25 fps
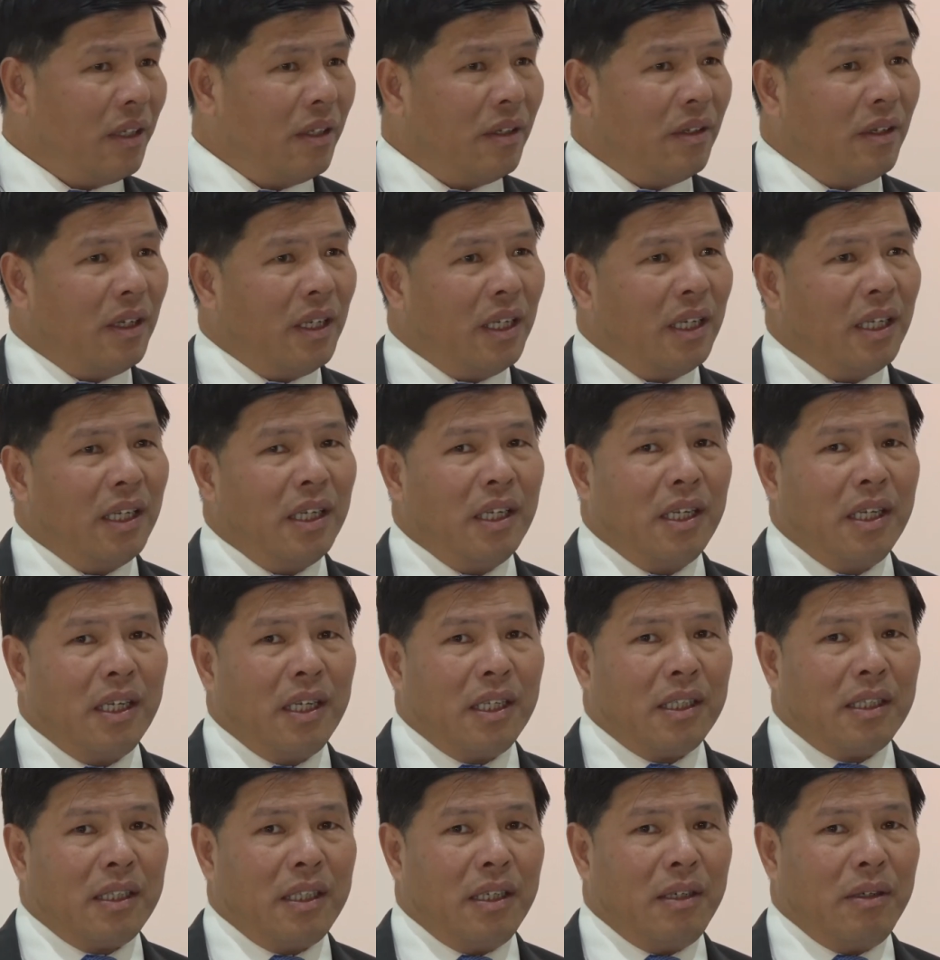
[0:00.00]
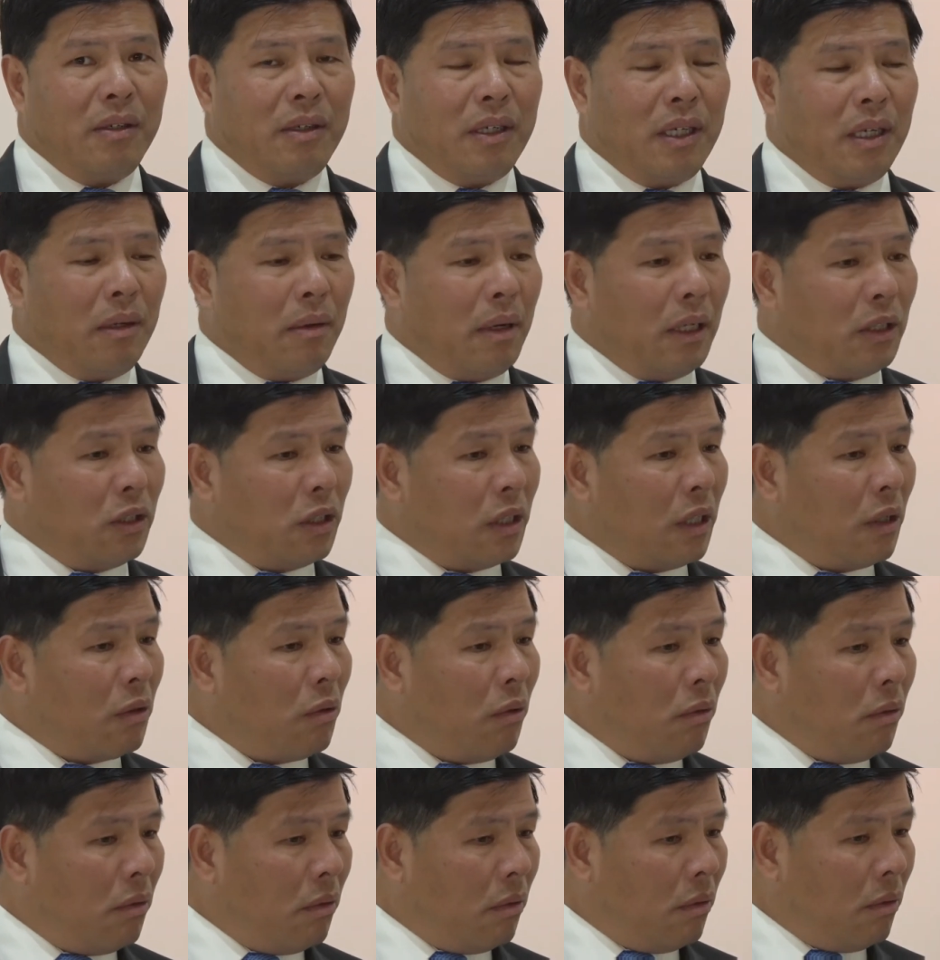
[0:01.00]
Né? Então, eu acho que
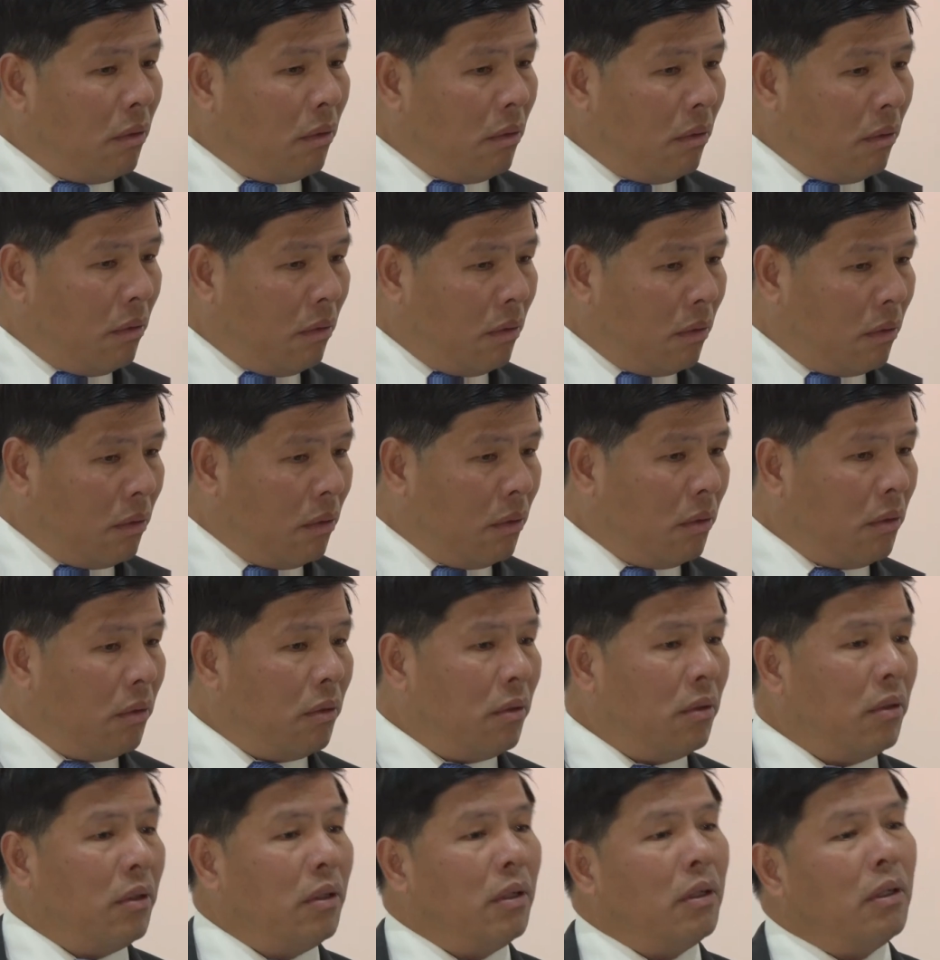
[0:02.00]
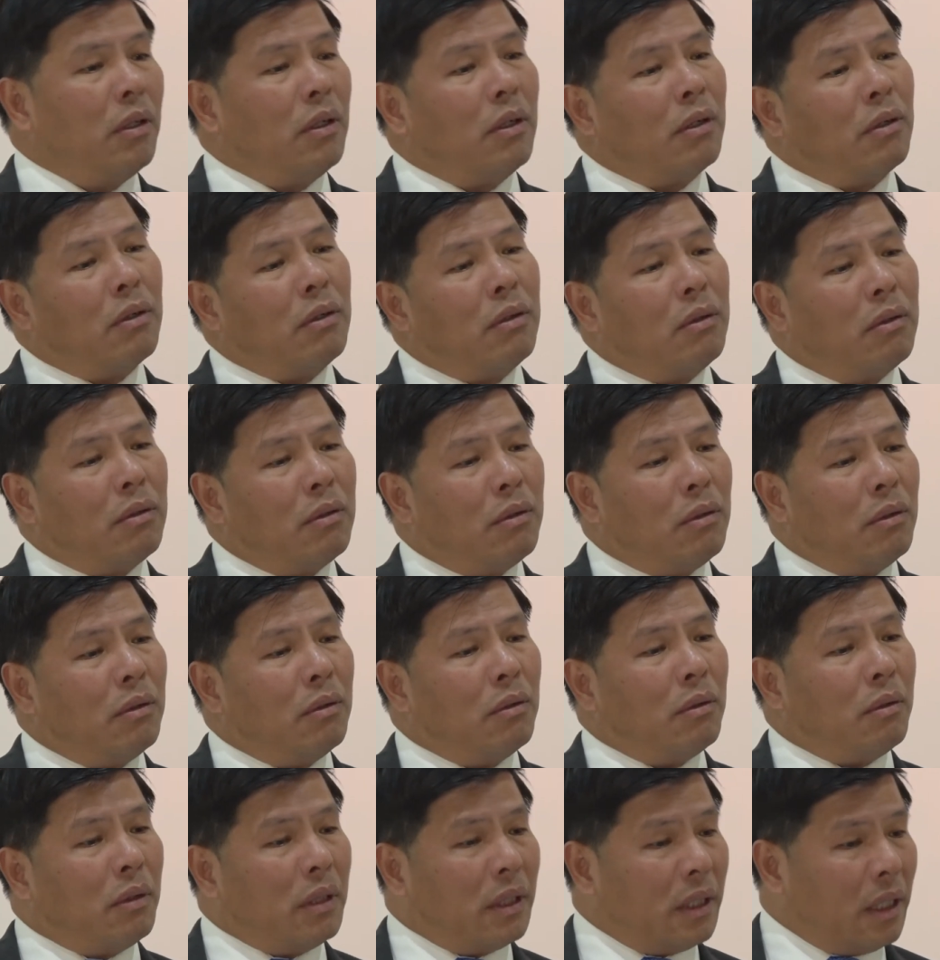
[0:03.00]
com, com,
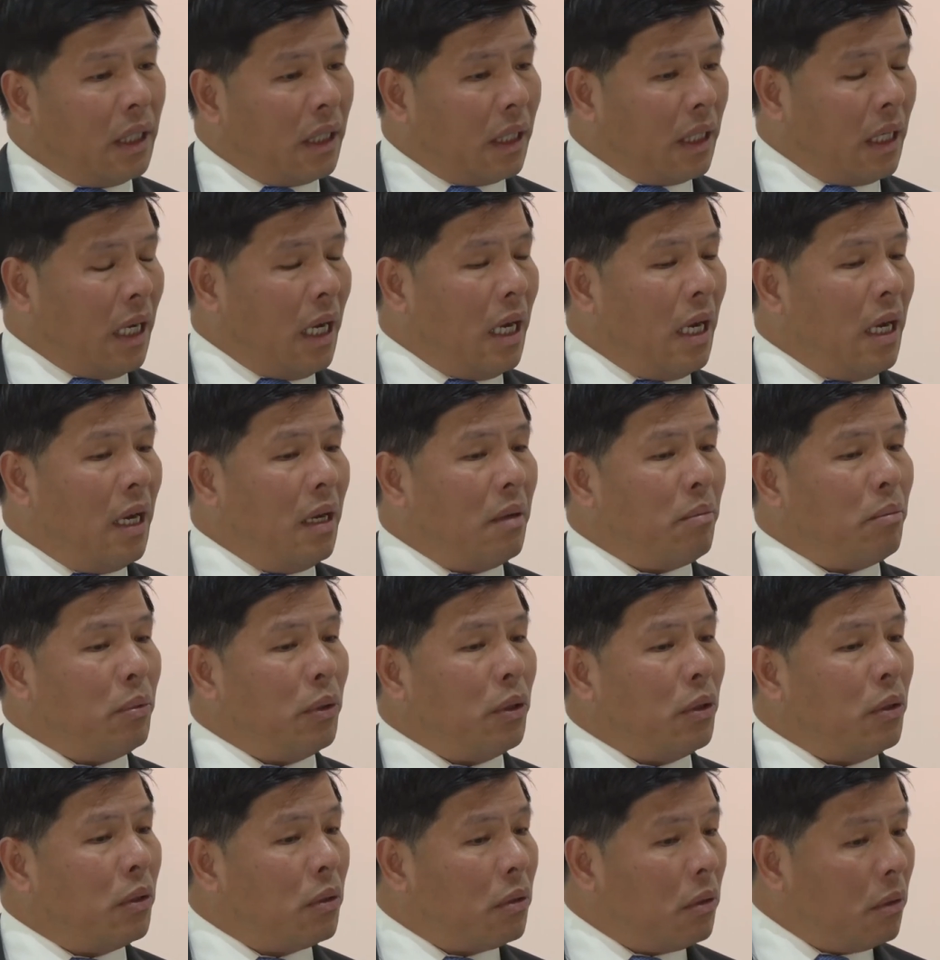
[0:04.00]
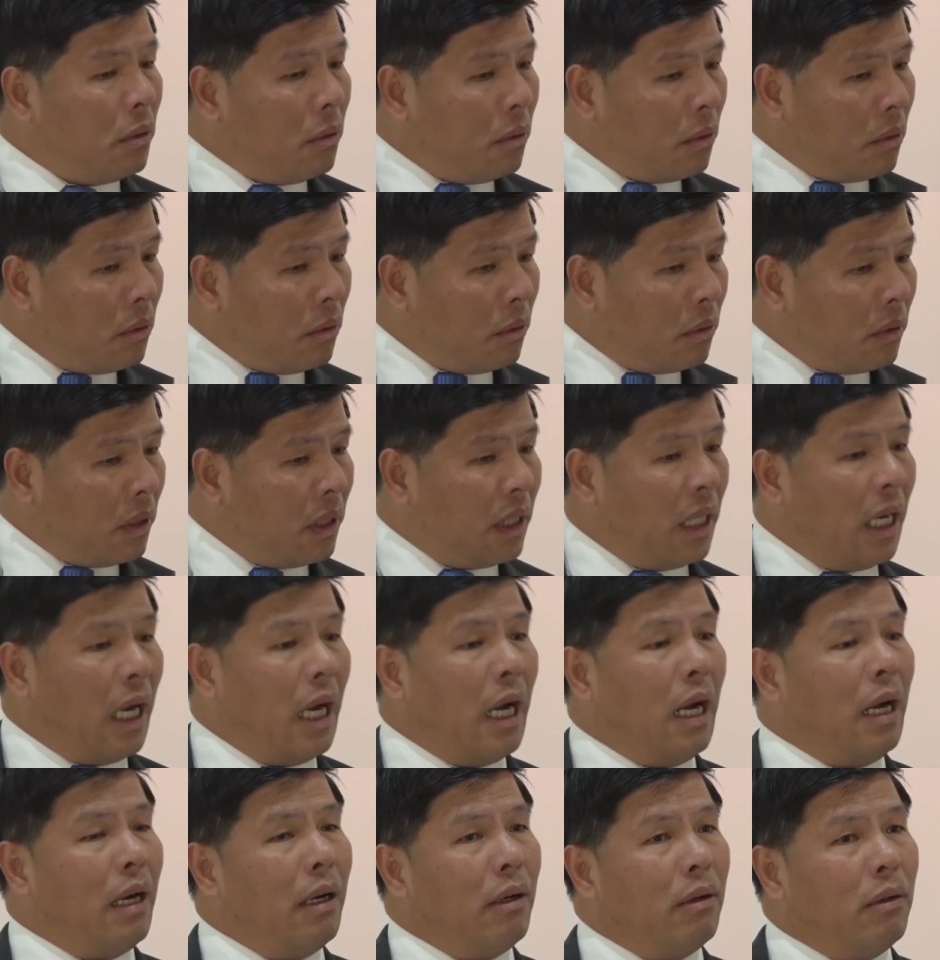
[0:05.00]
com intercâmbio, com, com
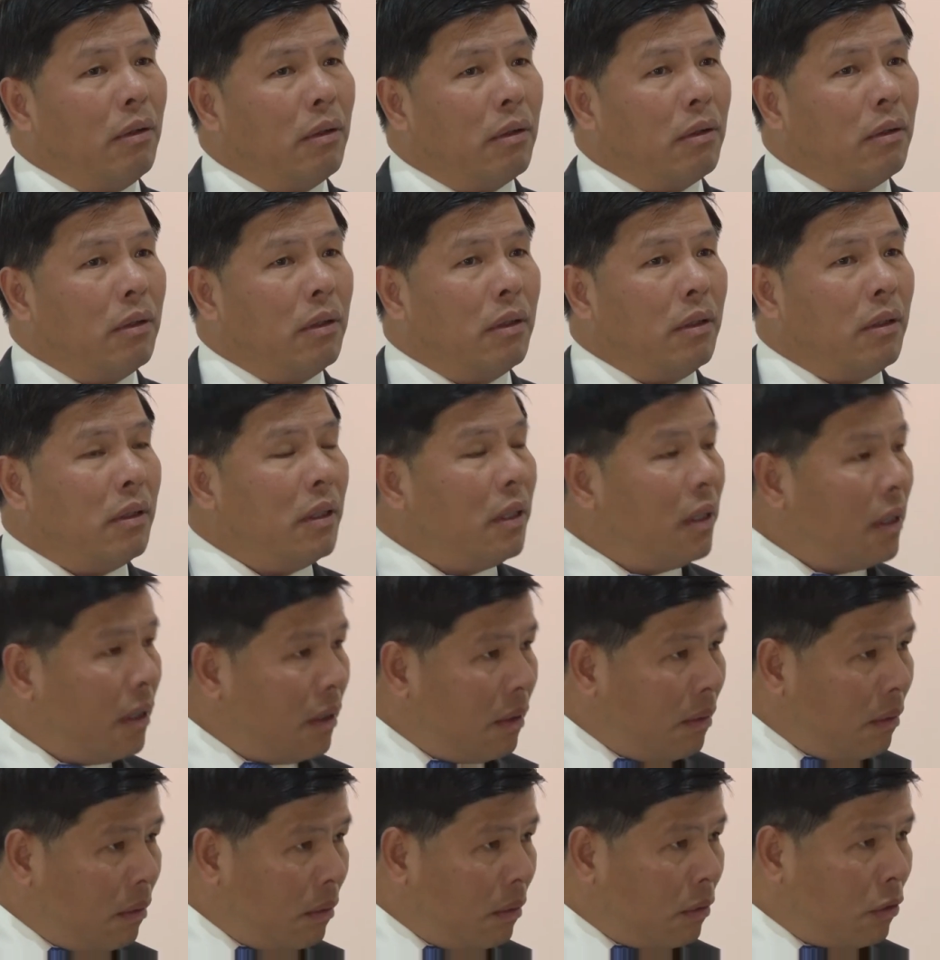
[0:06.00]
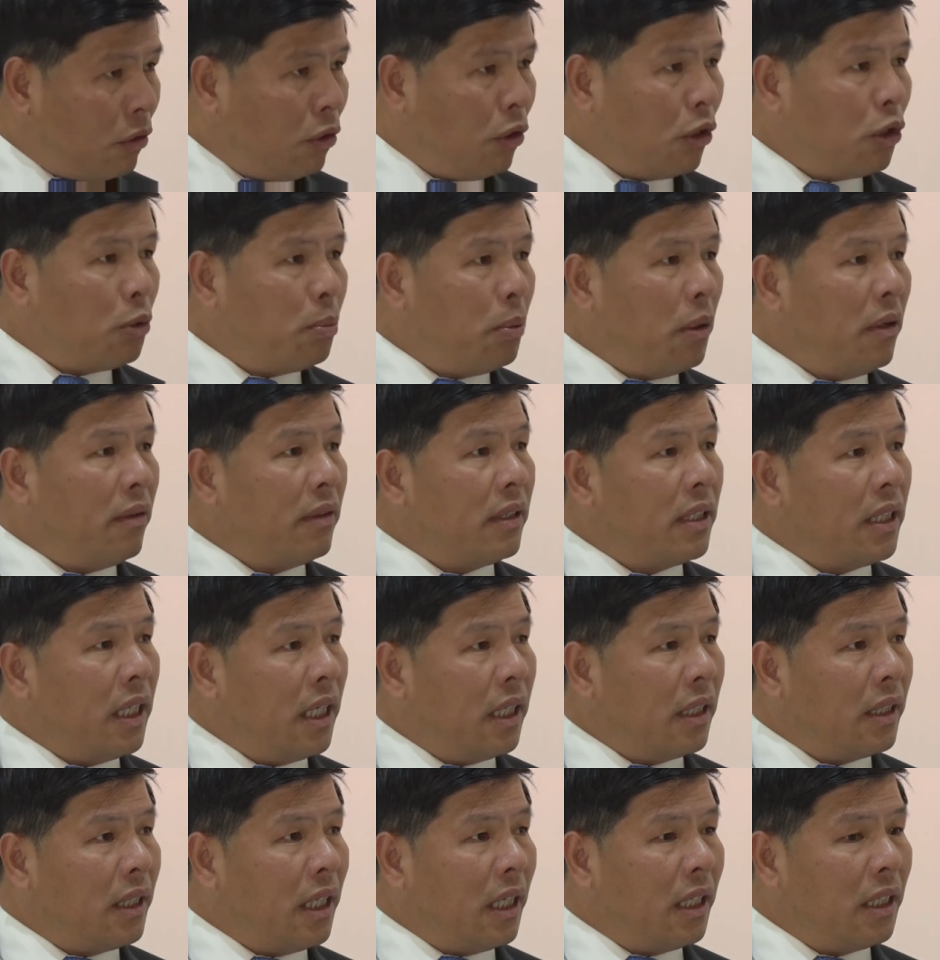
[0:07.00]
diálogo, os dois povos
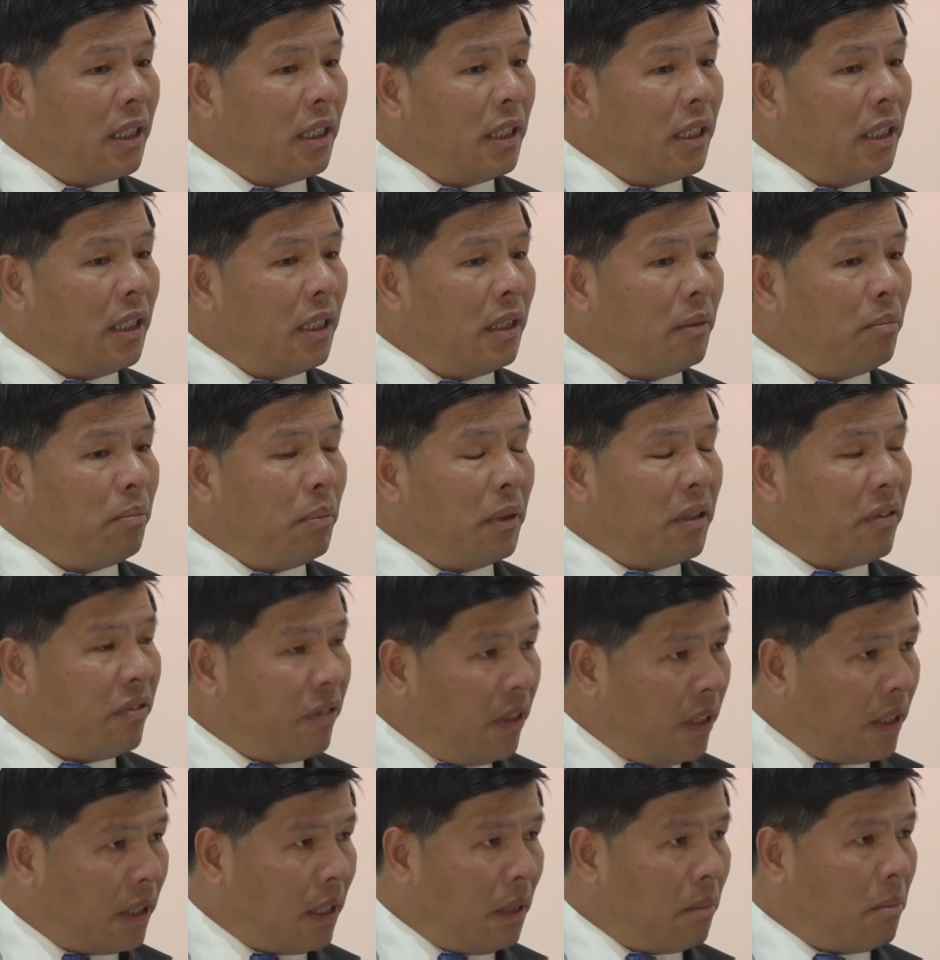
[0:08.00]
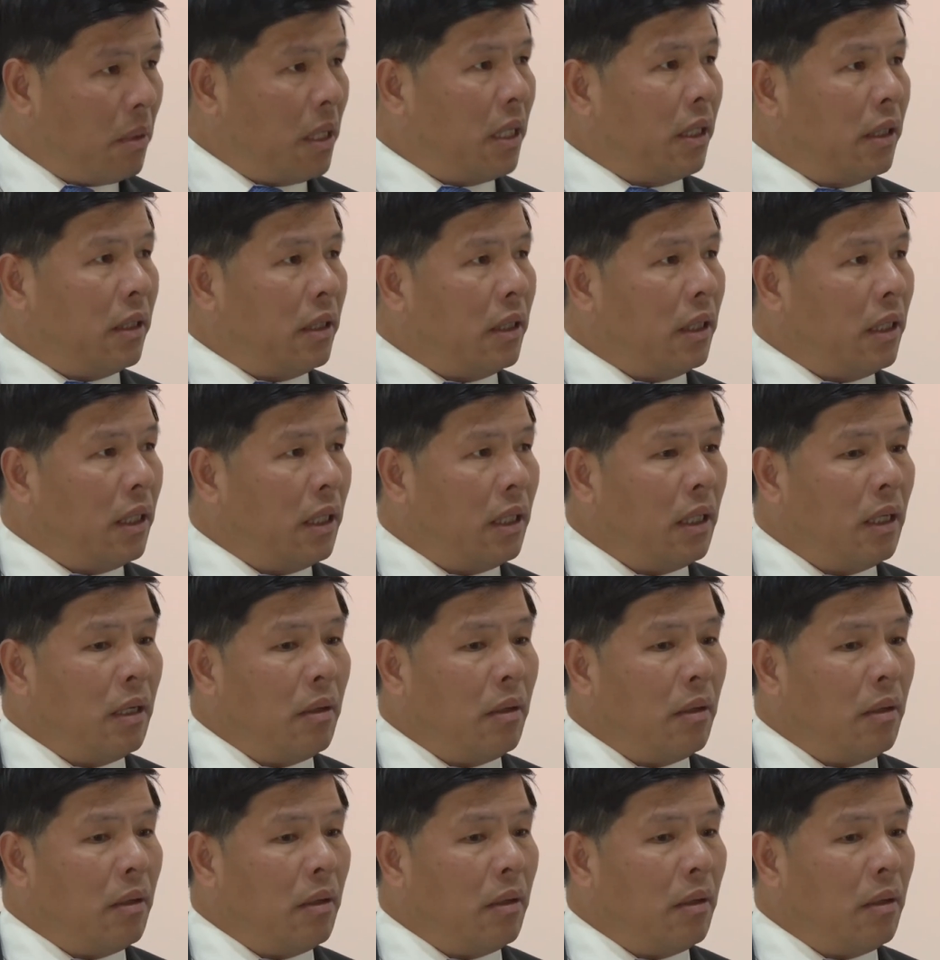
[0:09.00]
se entendem perfeitamente.